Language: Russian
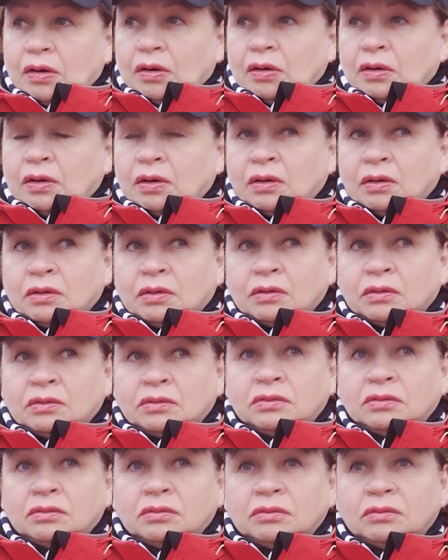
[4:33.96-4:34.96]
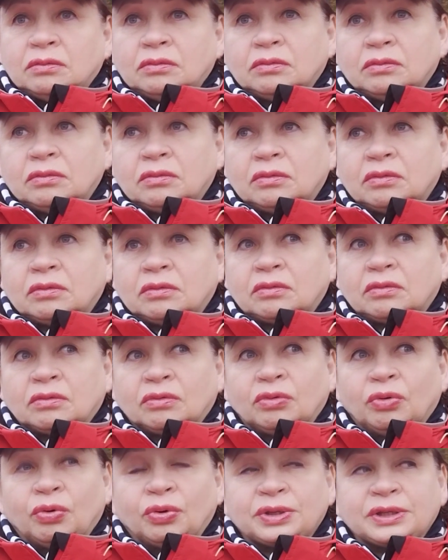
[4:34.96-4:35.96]
э,
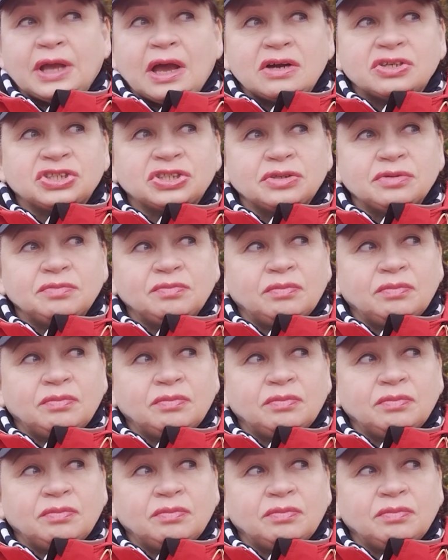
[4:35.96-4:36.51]
но также